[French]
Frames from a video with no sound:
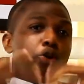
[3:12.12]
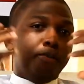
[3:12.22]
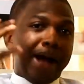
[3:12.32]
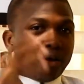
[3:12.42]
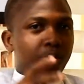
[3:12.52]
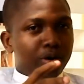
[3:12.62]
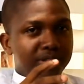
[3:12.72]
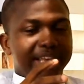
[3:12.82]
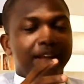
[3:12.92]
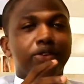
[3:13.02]
Donc le
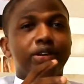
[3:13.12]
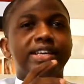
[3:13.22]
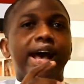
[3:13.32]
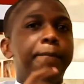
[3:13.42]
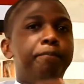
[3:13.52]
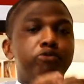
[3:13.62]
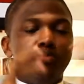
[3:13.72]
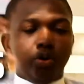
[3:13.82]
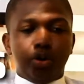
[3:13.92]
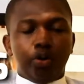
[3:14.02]
macro, c'est quelqu'un qui a
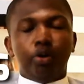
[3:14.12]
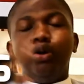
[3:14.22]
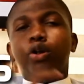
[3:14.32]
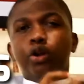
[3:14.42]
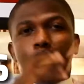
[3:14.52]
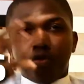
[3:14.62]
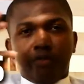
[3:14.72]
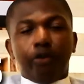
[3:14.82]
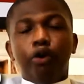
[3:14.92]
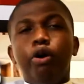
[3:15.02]
plus de,
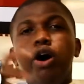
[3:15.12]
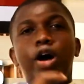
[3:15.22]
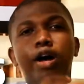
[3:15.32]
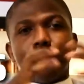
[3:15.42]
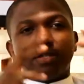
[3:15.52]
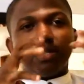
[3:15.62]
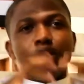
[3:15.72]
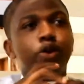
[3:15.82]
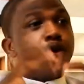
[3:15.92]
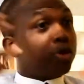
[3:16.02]
followers,
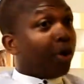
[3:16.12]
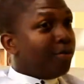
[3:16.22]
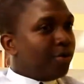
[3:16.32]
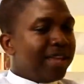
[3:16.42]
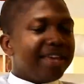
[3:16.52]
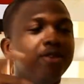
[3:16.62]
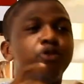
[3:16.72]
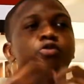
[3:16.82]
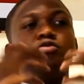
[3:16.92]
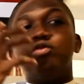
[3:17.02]
une communauté
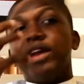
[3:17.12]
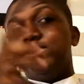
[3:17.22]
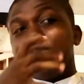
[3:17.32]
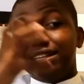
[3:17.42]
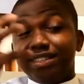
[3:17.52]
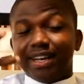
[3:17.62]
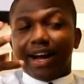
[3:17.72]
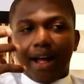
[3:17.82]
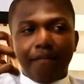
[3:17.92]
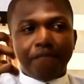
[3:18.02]
qui le suit sur la chaîne,
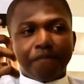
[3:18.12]
etc.